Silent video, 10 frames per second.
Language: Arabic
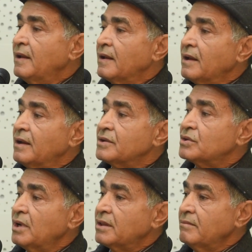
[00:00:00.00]

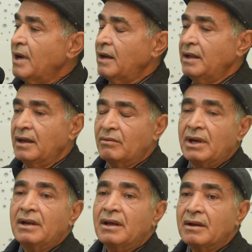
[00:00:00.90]
السلطات المحلية
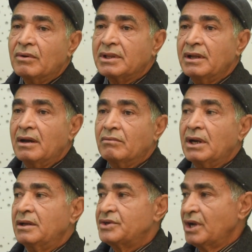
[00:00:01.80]
والوطن
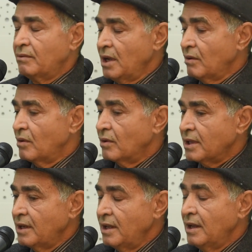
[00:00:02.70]
والجهوية
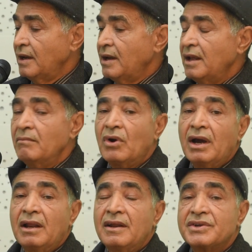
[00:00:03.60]
والوطنية
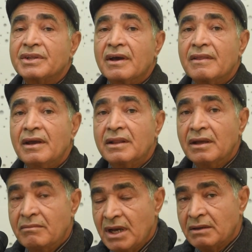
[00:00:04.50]
لمعالجة قضايا
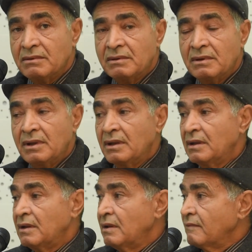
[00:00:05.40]
التنمية
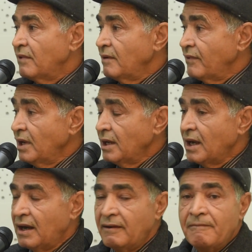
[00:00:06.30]
في
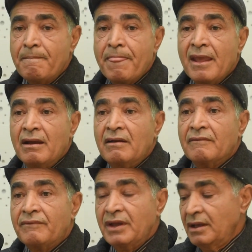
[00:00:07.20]
الفلاحة
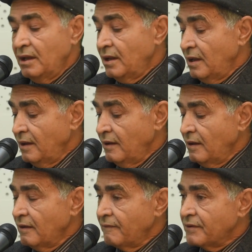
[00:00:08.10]
في
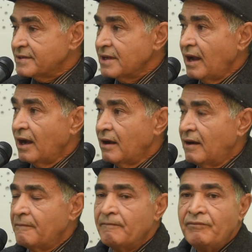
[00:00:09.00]
في
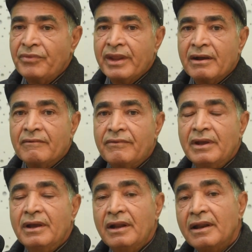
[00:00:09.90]
الصحة
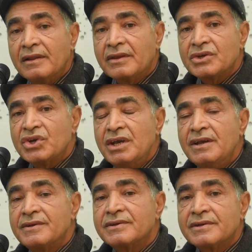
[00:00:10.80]
في
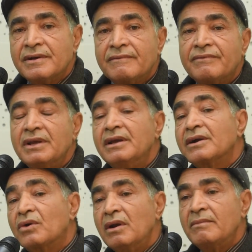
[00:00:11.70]
التجهيز
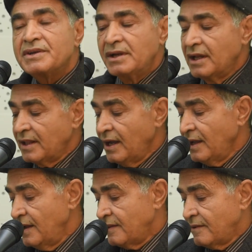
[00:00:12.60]
في كل مجالات
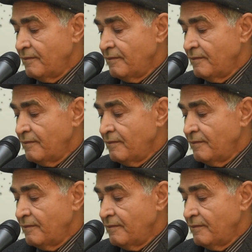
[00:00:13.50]
الحياه